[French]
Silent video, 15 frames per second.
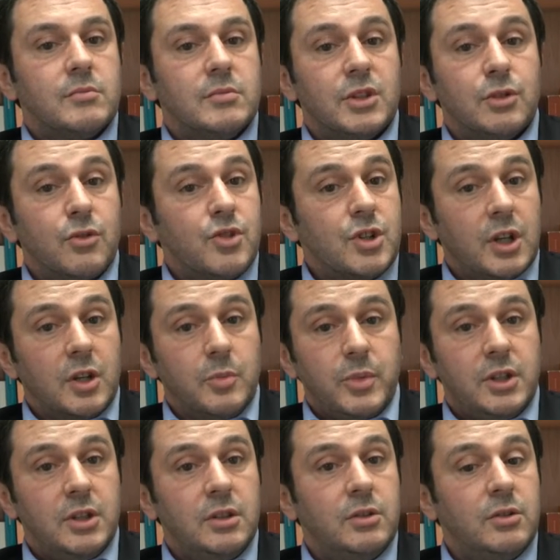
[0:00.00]
maintenant, chaque
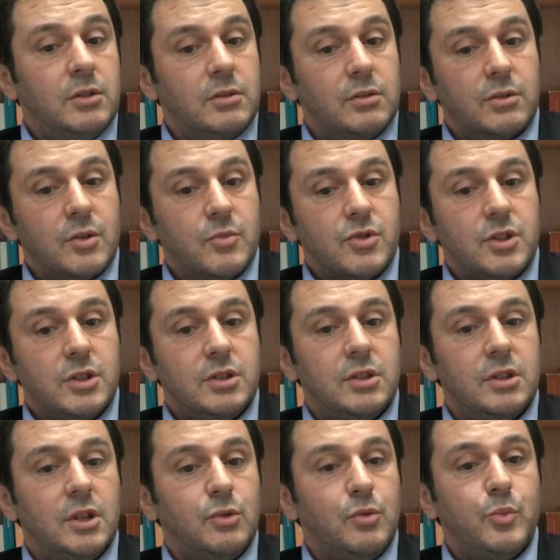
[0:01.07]
pays, comme je l'ai
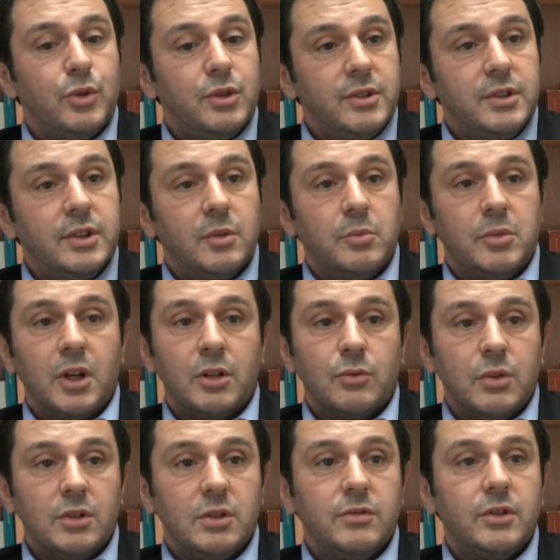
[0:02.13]
dit, a une politique
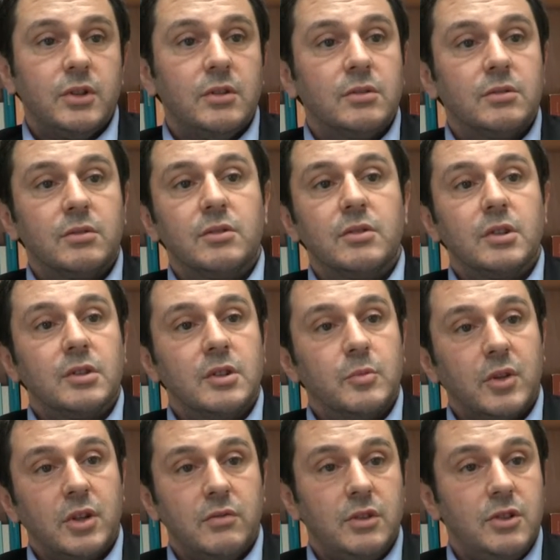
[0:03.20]
migratoire différente. Certains
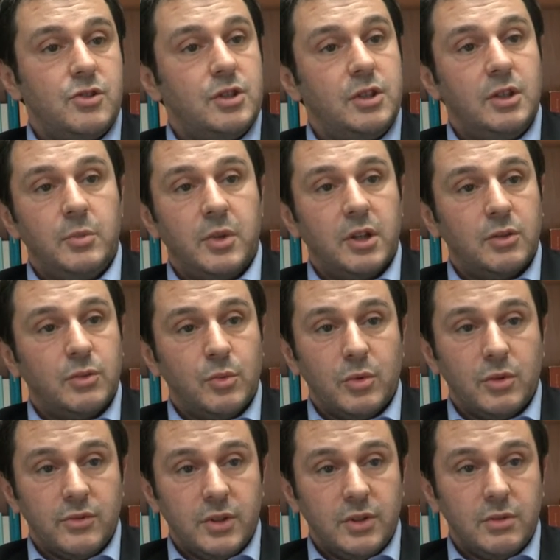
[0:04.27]
privilégient l'immigration
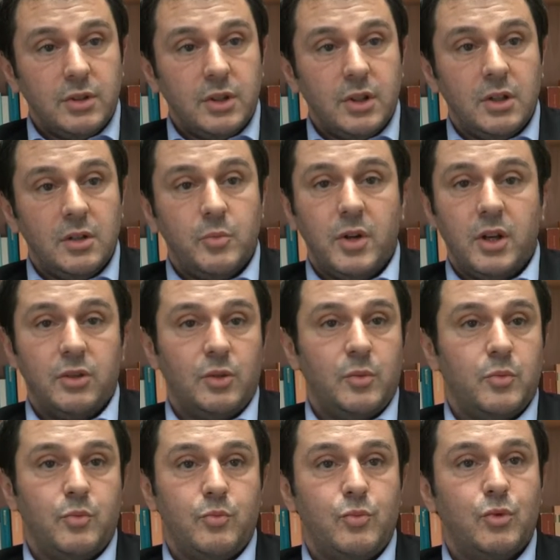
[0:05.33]
professionnelle, par exemple.
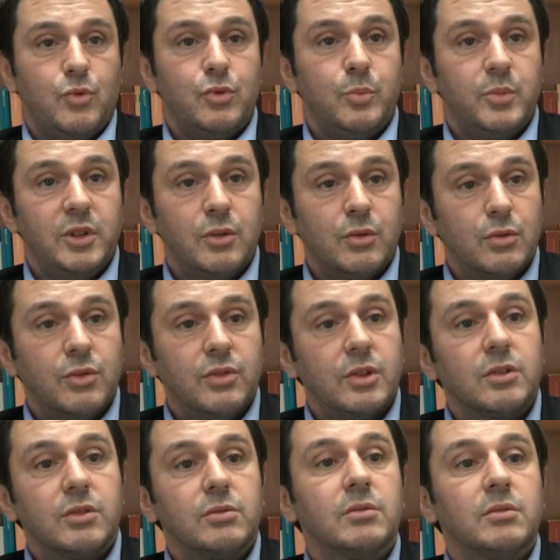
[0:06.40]
Beaucoup de pays
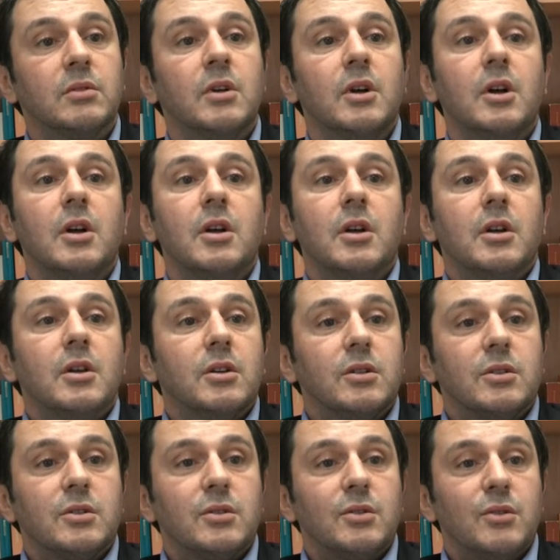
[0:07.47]
anglo-saxons
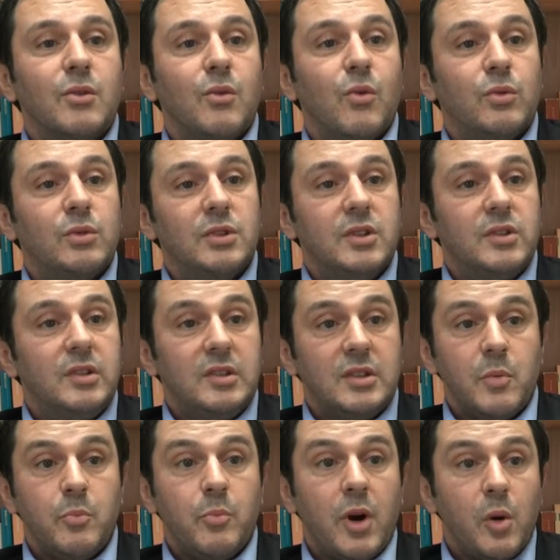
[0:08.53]
euh, ont des
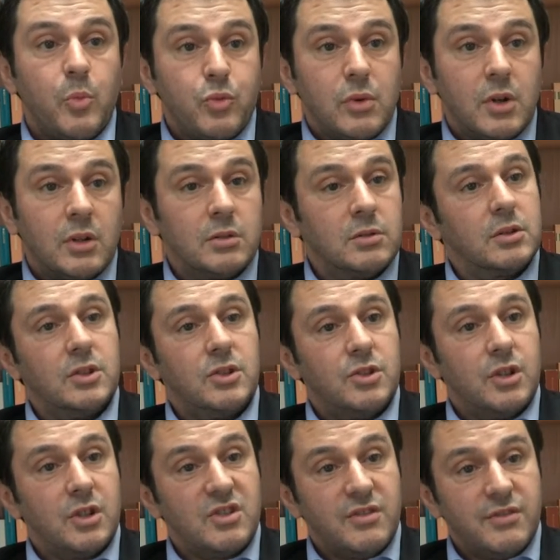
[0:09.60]
systèmes par points qui
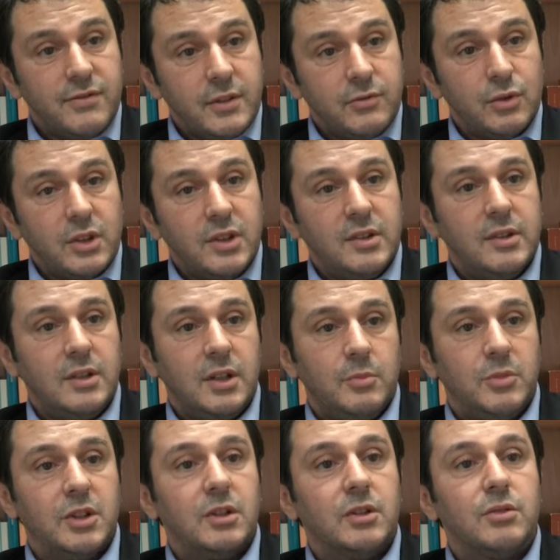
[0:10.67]
cherchent à favoriser la
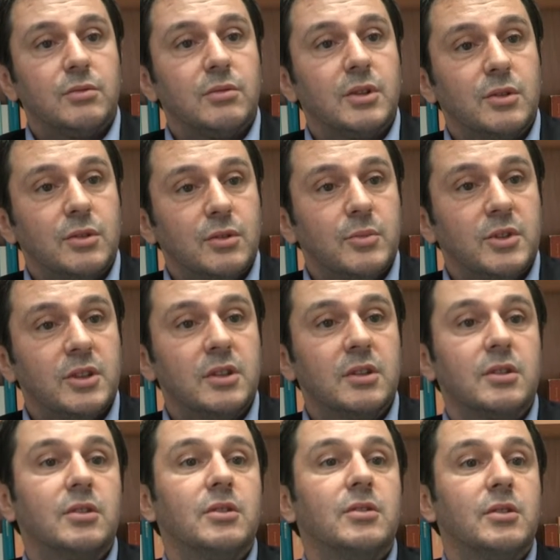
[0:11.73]
migration
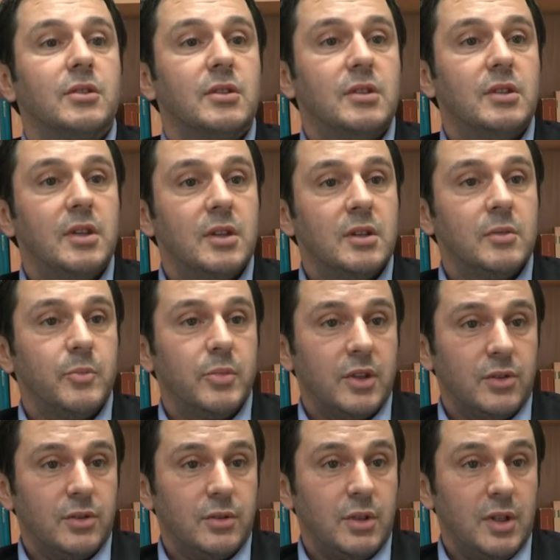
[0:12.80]
économique des
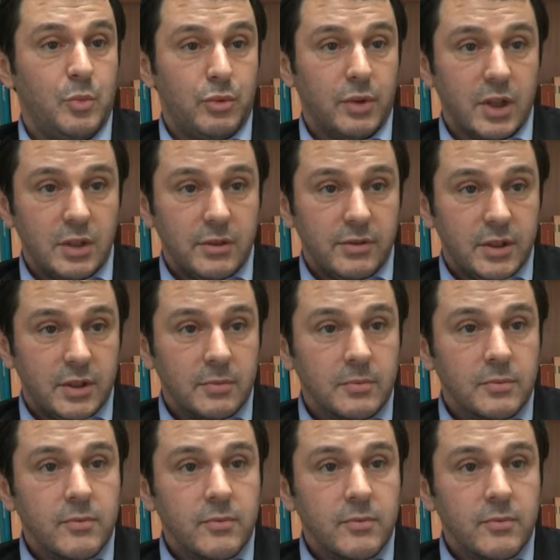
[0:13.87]
personnes les plus qualifiées.